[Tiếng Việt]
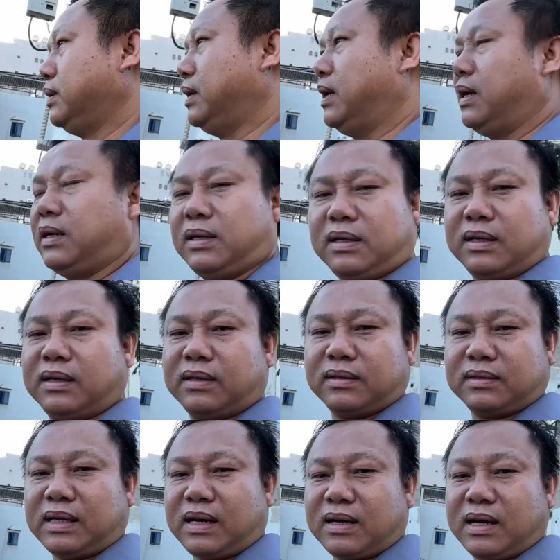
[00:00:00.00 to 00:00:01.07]
À,
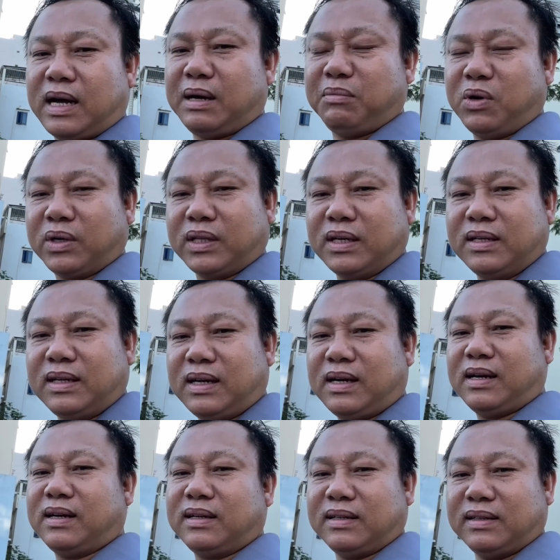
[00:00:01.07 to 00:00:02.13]
tất cả mọi thứ
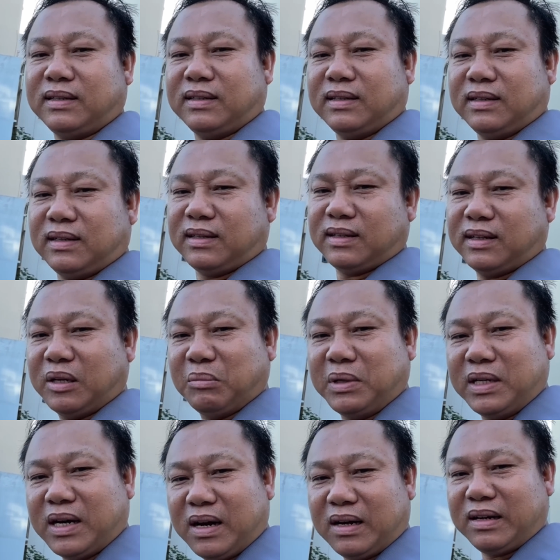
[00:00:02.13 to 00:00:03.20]
là hiện
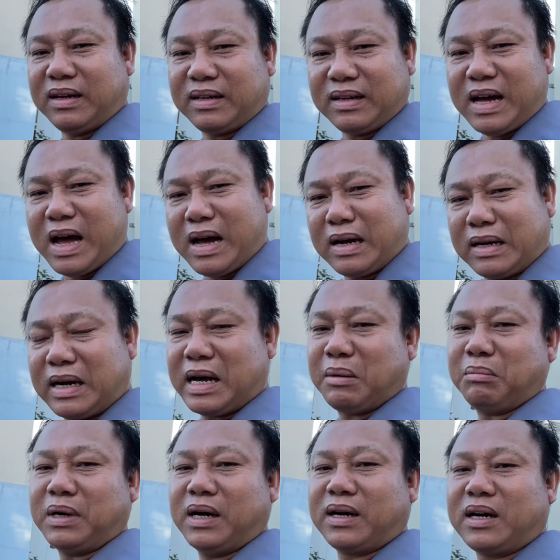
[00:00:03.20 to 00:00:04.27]
bây giờ nó đang
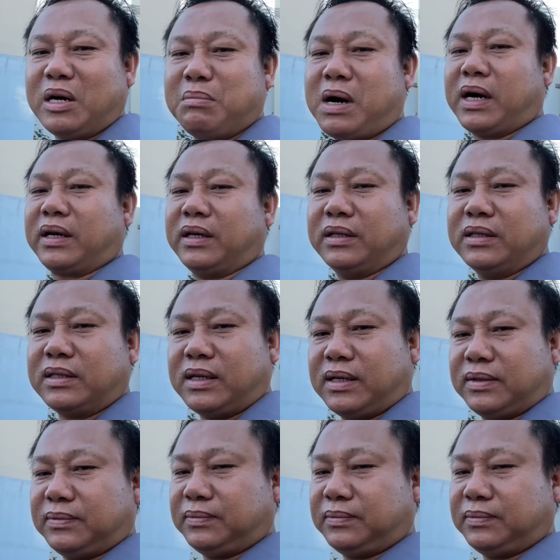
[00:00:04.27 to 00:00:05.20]
nằm ở kho bạc nhà nước đó.